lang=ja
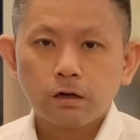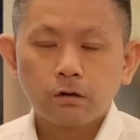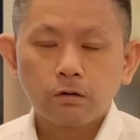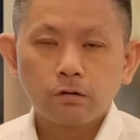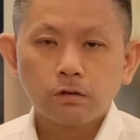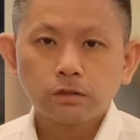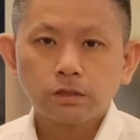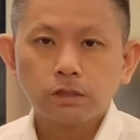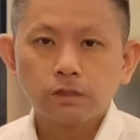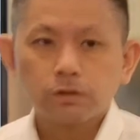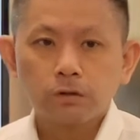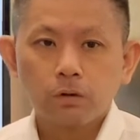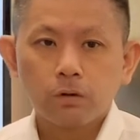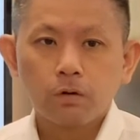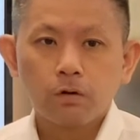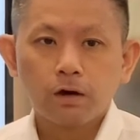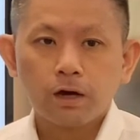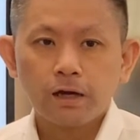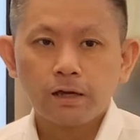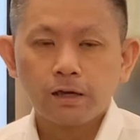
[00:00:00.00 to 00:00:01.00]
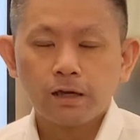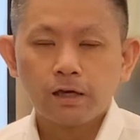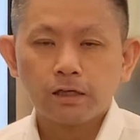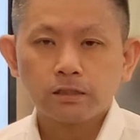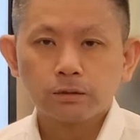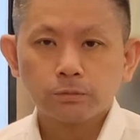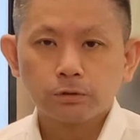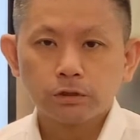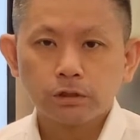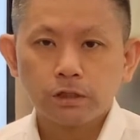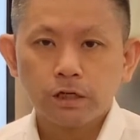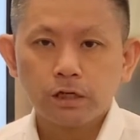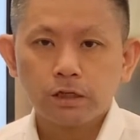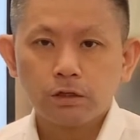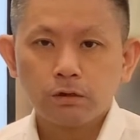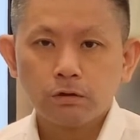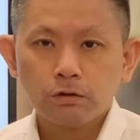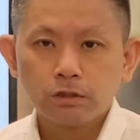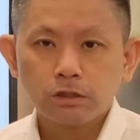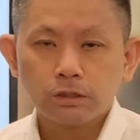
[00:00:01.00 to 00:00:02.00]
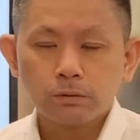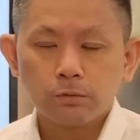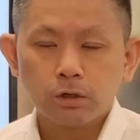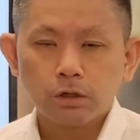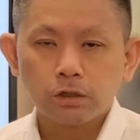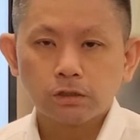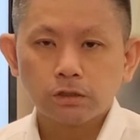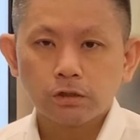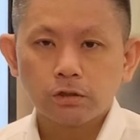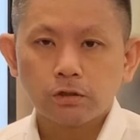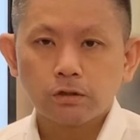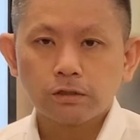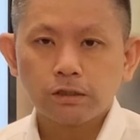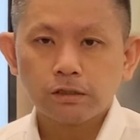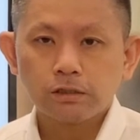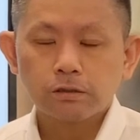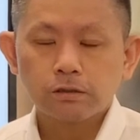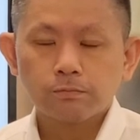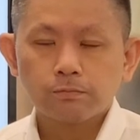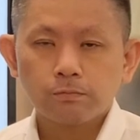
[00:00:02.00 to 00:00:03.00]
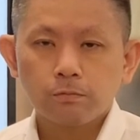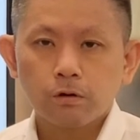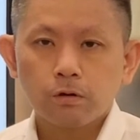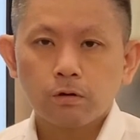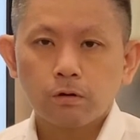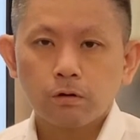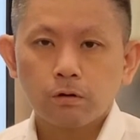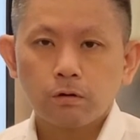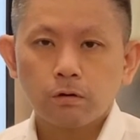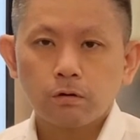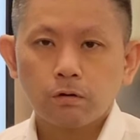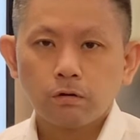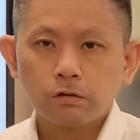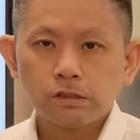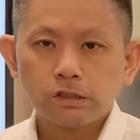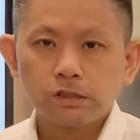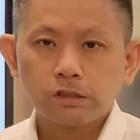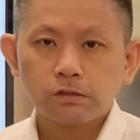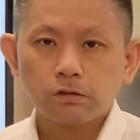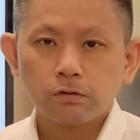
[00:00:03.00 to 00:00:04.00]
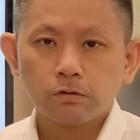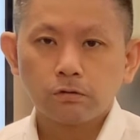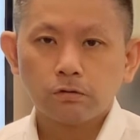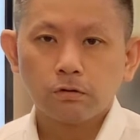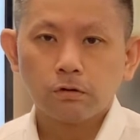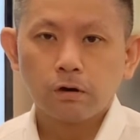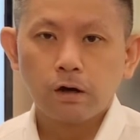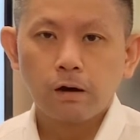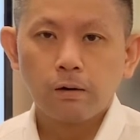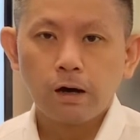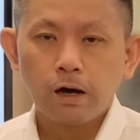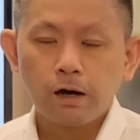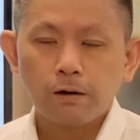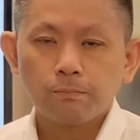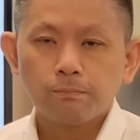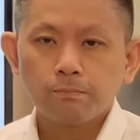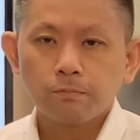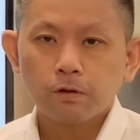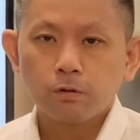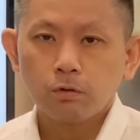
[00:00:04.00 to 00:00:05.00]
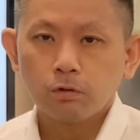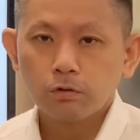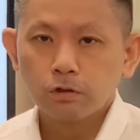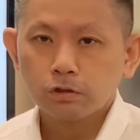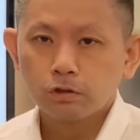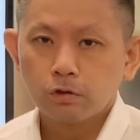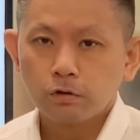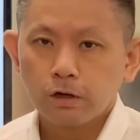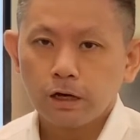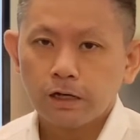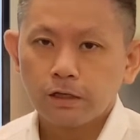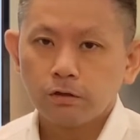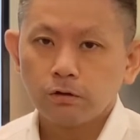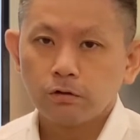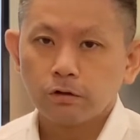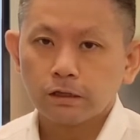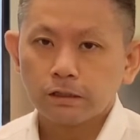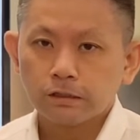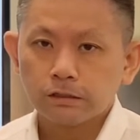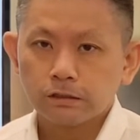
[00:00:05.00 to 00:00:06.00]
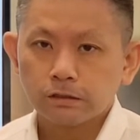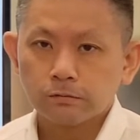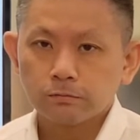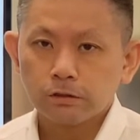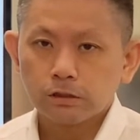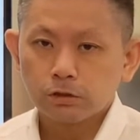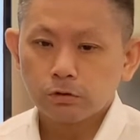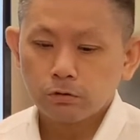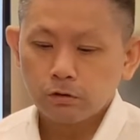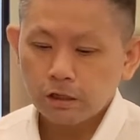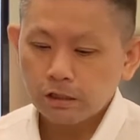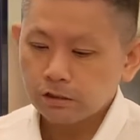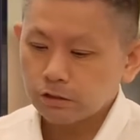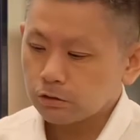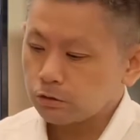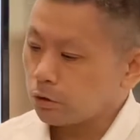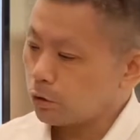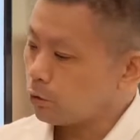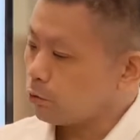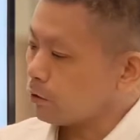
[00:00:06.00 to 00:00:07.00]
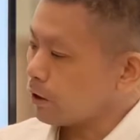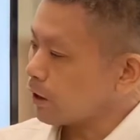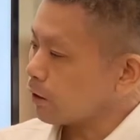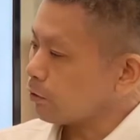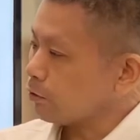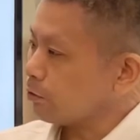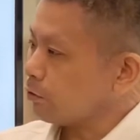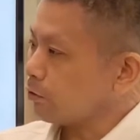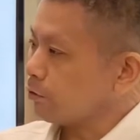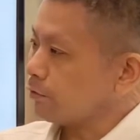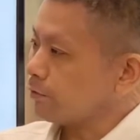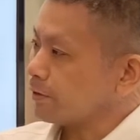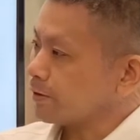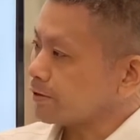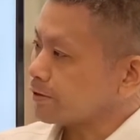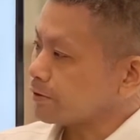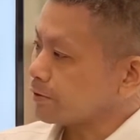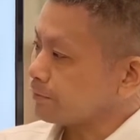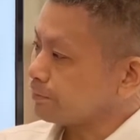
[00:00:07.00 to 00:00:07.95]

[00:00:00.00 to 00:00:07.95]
甲子園総合会計事務所代表下尾園です。本日の動画は本の紹介動画です。で、紹介する本はこの本です。